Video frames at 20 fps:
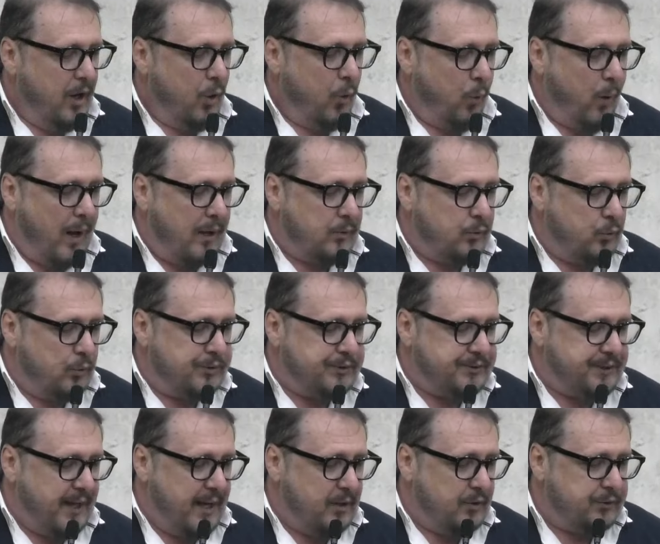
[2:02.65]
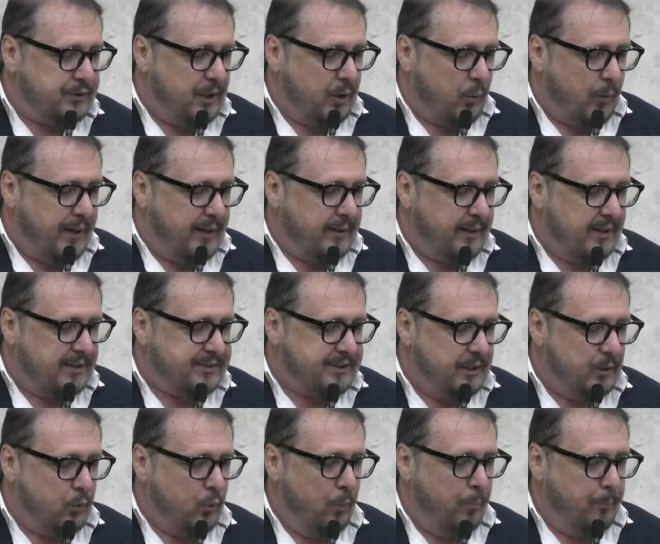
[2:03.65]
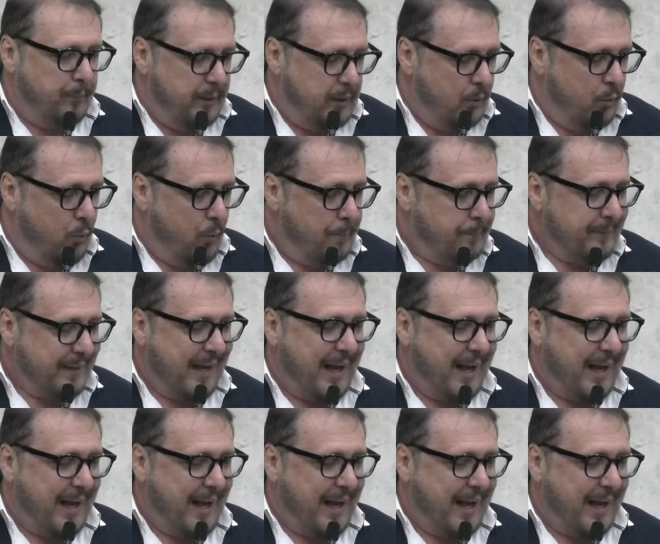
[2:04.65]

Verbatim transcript: 445 mil